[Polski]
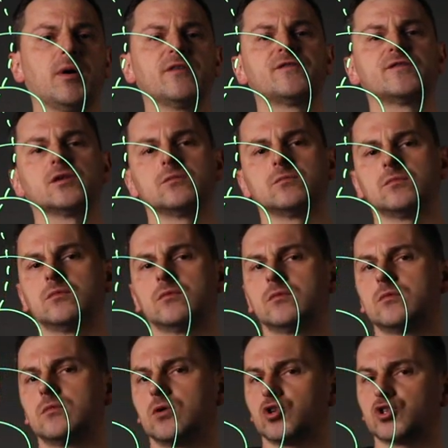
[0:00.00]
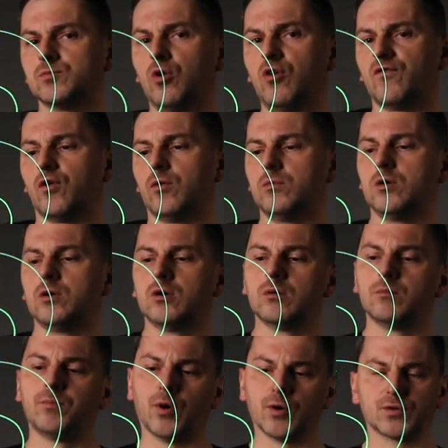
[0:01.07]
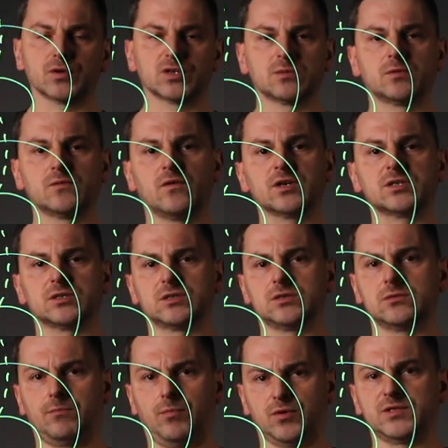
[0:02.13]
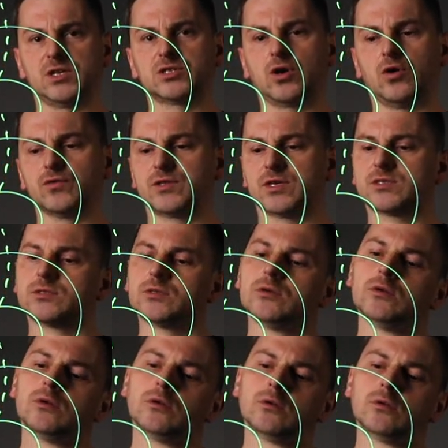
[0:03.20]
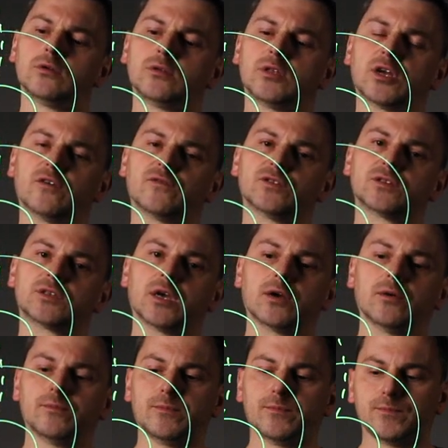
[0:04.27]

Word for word: pewnym rozmowom po to, żeby właśnie poznać kontekst tego wszystkiego